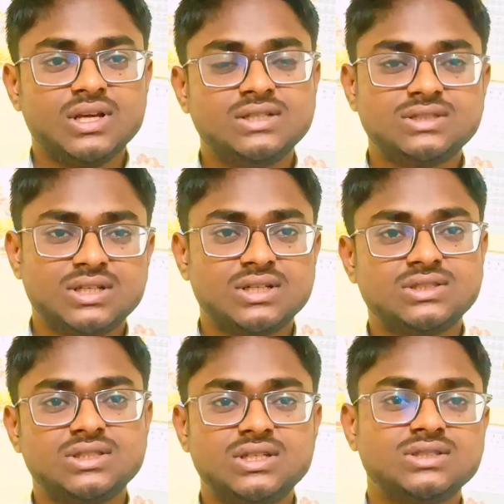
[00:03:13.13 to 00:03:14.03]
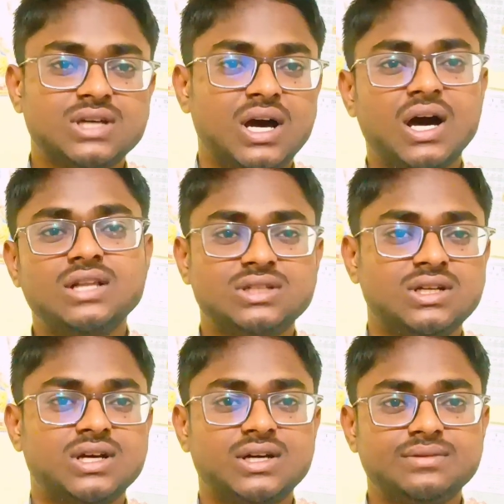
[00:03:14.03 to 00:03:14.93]
इस तरह से देश का हाल चल
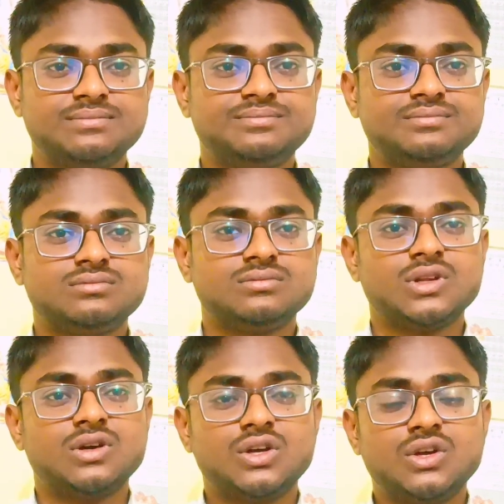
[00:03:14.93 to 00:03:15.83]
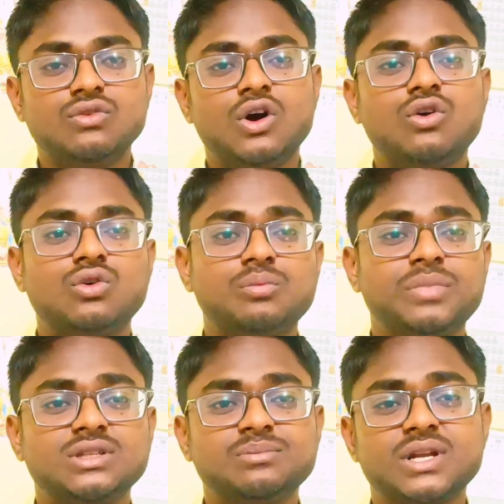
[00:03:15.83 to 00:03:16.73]
रहा है युवाओं को
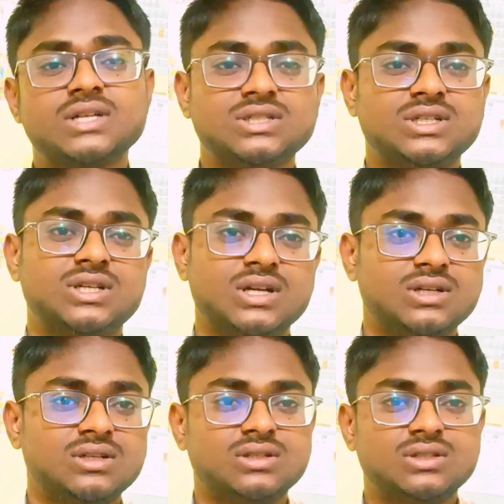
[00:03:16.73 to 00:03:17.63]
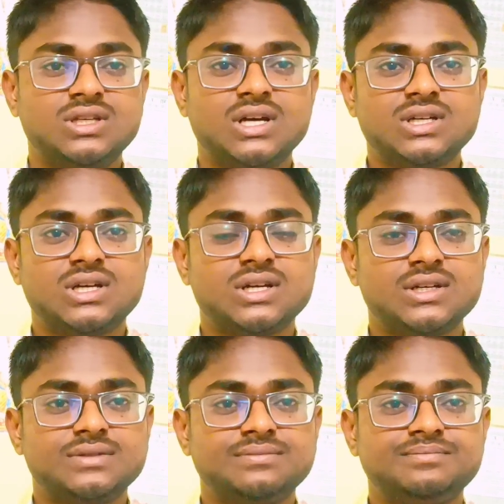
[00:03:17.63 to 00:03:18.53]
पथभ्रष्ट कर दिया जा रहा
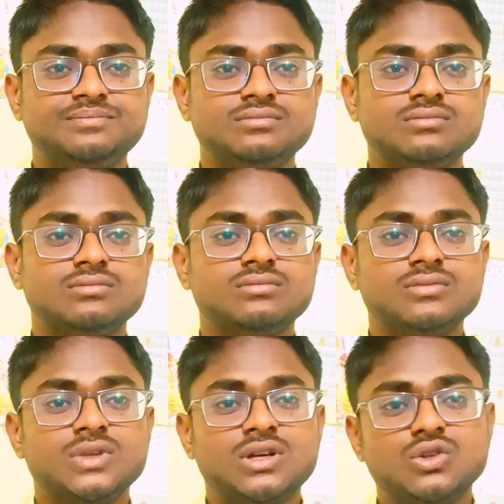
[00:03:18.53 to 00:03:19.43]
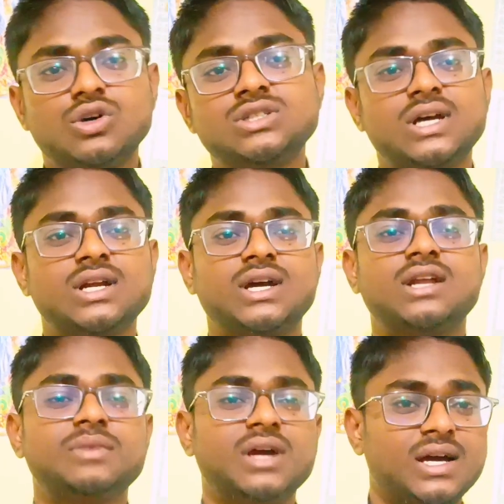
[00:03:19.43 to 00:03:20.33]
है 2018
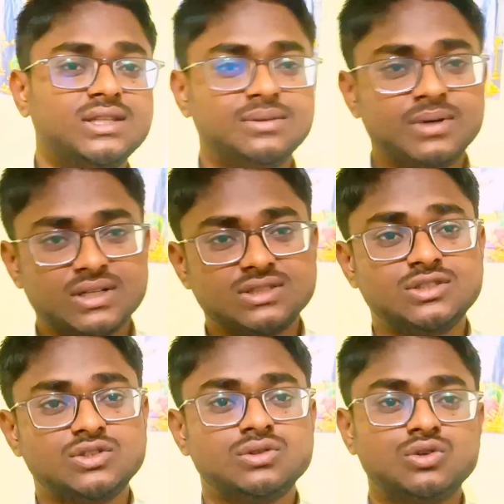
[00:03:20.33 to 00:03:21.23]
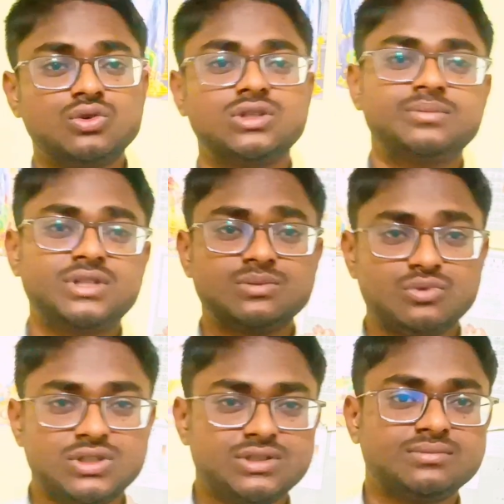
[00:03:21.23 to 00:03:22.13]
में आई थी वैकेंसी उत्तर प्रदेश
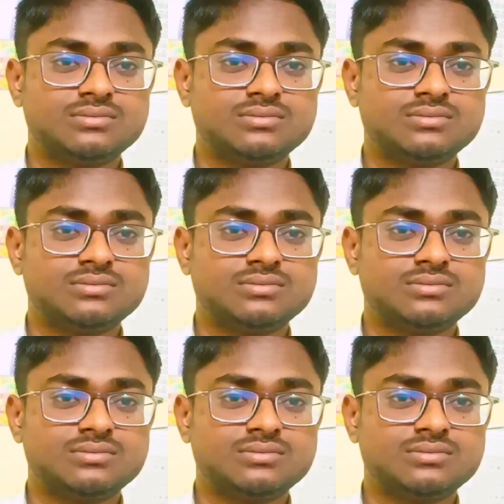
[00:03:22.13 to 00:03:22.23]
पुलिस